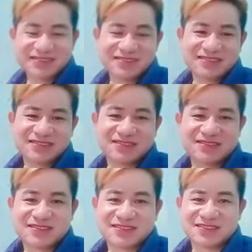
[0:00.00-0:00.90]
hôm nay thầy
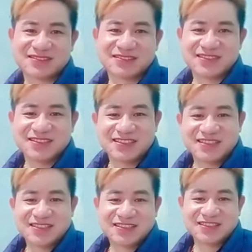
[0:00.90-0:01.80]
biết phải để ra
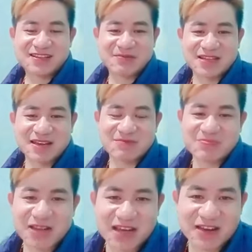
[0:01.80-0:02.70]
ừ hôm nay thầy biết
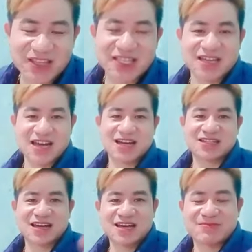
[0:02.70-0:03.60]
phải cà phê để à
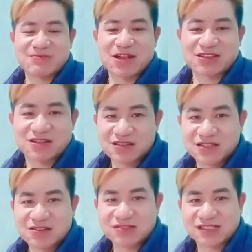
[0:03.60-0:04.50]
thầy em mà từng từng nói